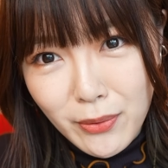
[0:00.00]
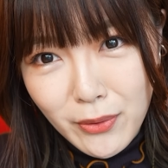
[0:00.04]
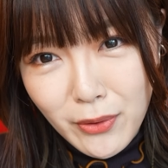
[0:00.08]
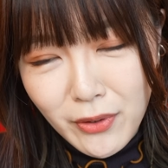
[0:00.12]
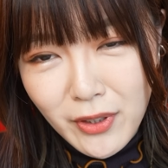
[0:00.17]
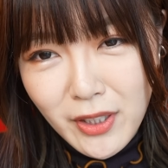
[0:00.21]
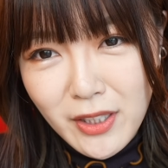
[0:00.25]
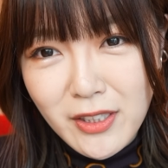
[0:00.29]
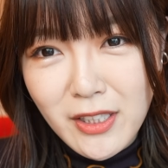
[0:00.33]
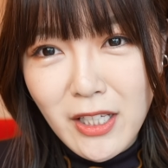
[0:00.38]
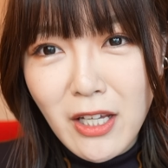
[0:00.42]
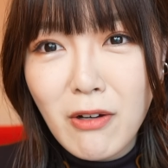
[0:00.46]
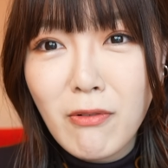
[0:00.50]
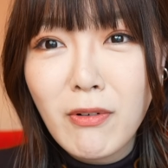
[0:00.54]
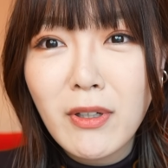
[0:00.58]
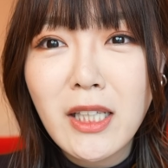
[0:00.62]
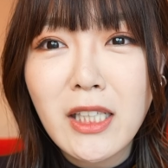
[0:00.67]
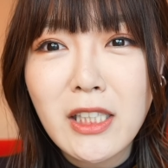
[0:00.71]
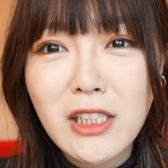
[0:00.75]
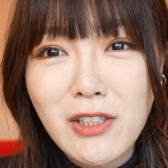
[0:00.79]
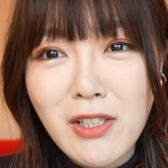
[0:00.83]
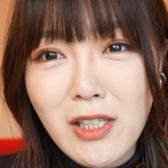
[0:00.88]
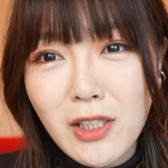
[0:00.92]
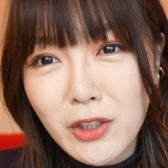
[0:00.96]
フトですね
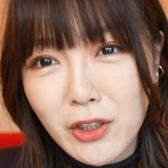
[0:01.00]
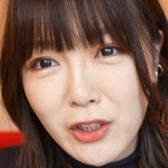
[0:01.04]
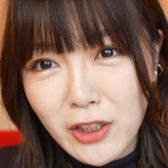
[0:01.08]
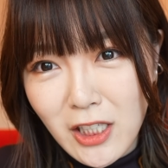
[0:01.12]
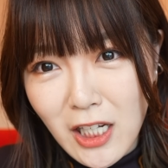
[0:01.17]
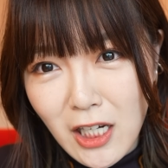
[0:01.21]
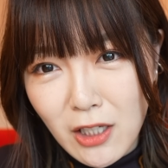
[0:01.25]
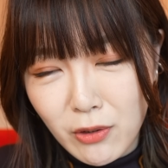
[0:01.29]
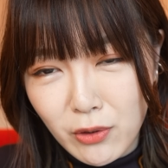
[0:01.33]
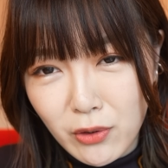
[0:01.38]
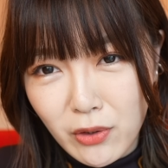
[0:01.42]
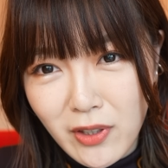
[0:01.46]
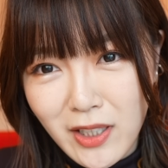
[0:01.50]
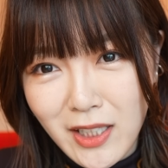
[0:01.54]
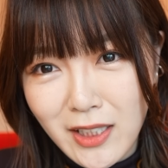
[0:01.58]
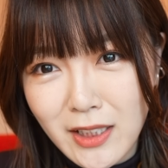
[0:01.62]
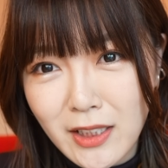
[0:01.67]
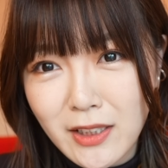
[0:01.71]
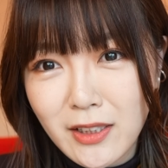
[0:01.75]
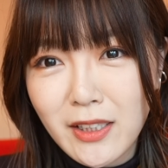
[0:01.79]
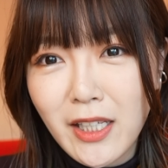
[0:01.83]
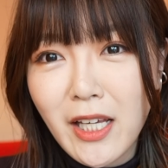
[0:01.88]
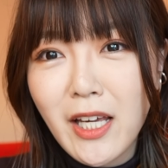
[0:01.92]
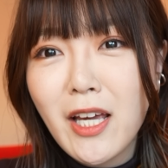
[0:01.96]
私はクラフト派
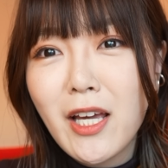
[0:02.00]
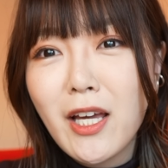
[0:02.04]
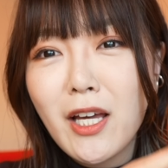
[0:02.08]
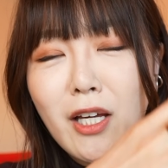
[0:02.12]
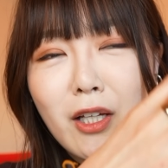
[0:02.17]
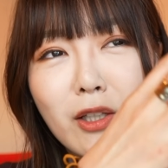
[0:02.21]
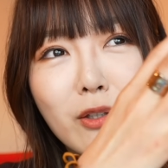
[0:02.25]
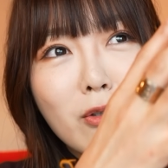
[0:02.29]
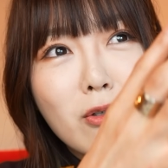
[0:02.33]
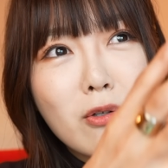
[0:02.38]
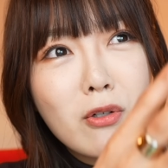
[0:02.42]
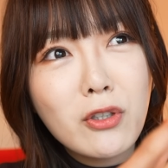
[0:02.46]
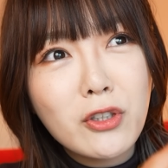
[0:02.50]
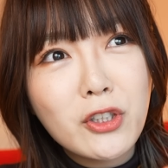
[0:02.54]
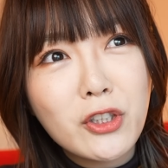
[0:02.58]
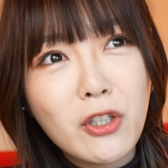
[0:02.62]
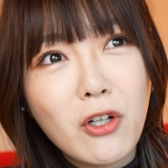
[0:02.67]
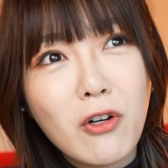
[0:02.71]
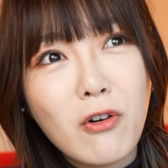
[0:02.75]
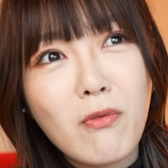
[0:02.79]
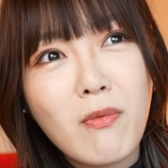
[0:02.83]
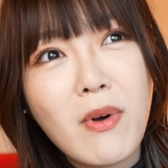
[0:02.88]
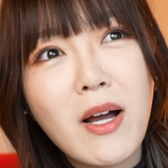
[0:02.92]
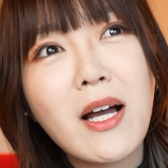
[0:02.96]
ですね
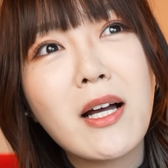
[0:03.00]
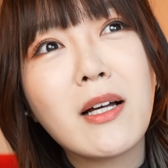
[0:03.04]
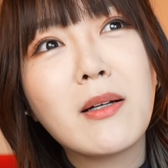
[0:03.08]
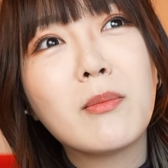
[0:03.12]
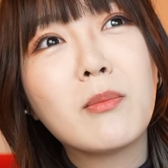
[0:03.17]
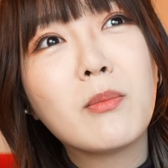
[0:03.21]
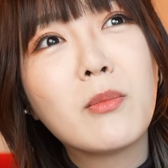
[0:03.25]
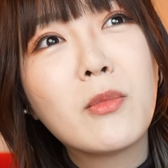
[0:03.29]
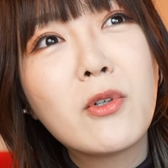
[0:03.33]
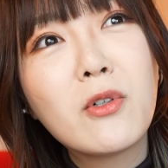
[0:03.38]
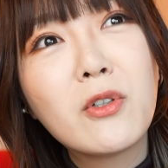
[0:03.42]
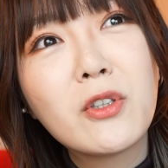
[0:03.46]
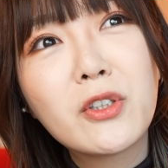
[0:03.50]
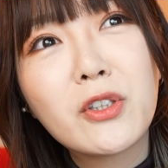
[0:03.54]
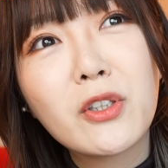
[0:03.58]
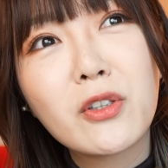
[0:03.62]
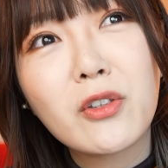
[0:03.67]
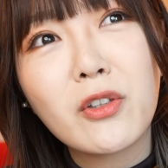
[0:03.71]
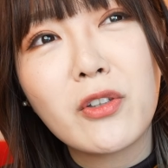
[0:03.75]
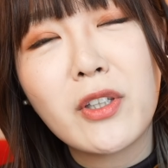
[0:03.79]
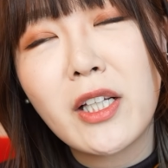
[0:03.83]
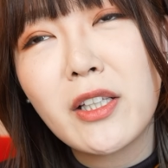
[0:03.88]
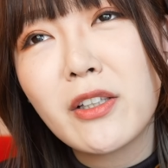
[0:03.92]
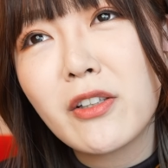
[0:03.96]
ノーションはもうちょっ
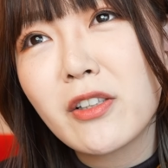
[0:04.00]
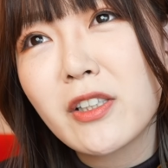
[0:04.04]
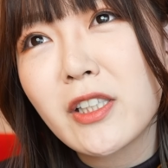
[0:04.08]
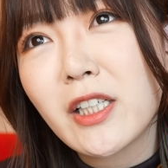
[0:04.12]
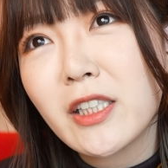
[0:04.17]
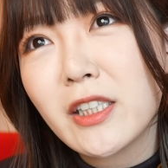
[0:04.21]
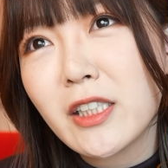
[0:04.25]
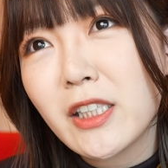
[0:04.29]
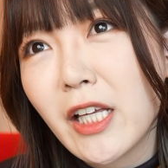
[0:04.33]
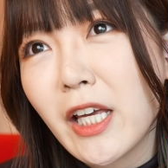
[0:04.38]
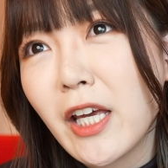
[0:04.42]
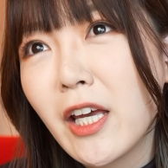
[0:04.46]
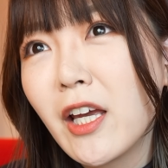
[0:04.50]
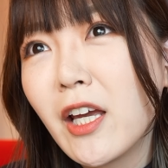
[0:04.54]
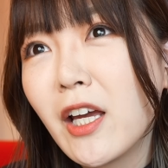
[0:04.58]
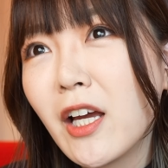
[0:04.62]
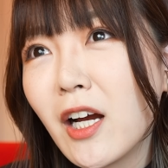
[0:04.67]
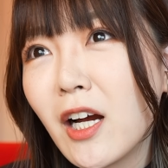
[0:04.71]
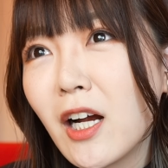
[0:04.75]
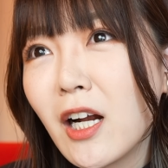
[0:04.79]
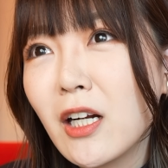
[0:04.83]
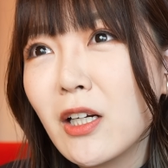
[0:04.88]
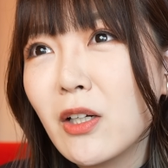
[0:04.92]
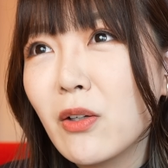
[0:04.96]
と何て言うんですかね
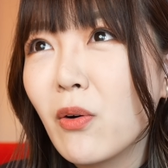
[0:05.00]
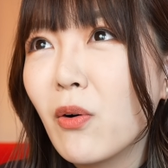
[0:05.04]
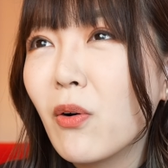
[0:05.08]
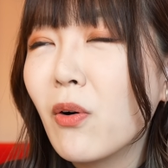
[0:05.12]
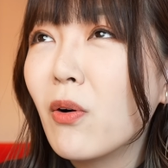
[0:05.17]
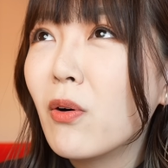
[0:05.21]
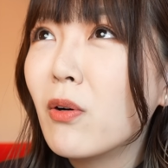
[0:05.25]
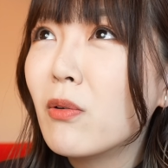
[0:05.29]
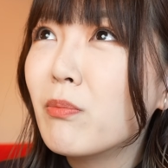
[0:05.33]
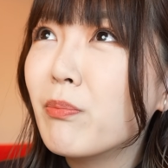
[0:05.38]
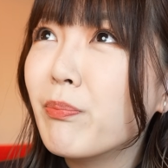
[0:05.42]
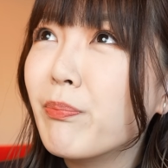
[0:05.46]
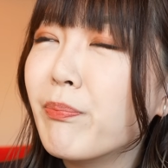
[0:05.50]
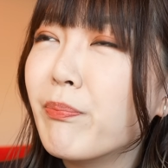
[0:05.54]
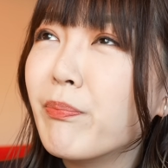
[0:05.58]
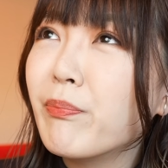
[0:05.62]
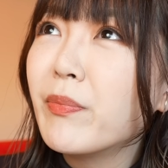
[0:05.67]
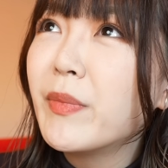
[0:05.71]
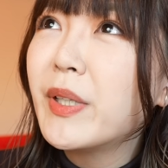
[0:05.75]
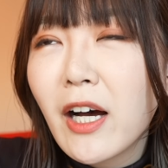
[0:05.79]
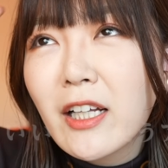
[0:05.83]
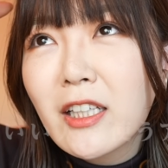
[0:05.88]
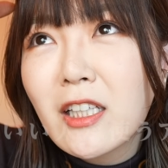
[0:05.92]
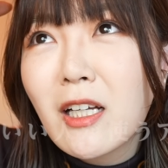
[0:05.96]
あの、う
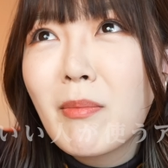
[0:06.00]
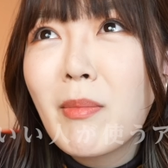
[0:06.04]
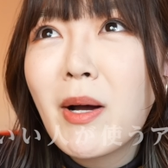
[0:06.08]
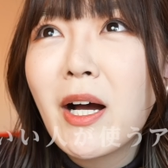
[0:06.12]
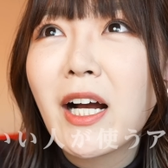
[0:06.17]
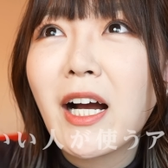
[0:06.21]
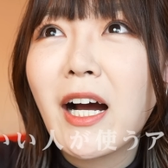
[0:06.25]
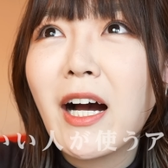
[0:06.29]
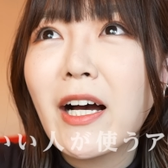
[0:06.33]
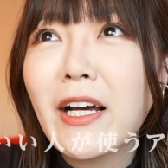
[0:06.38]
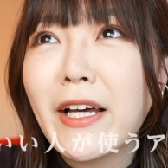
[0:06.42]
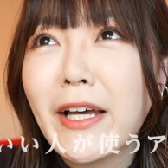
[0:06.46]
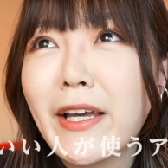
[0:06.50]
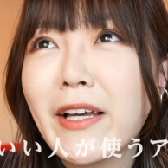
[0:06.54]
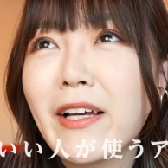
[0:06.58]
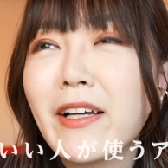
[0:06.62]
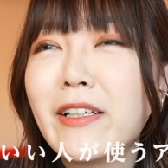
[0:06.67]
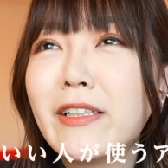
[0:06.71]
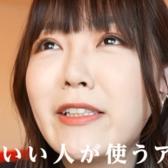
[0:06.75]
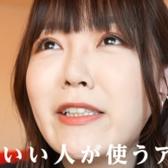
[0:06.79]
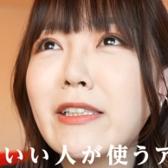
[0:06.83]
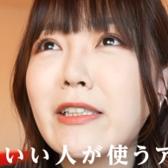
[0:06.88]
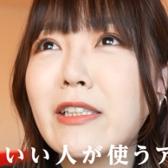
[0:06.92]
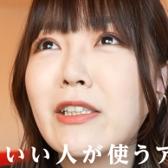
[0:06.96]
ん、頭が
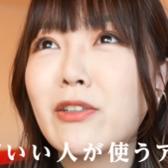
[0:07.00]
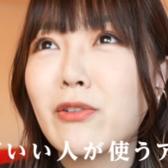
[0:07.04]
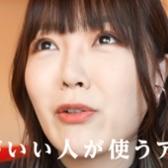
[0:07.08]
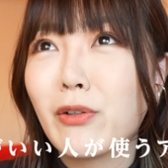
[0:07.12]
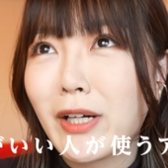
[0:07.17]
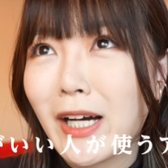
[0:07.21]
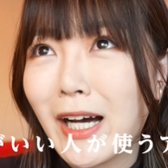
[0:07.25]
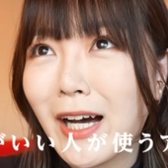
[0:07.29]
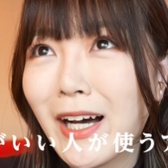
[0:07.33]
いい人が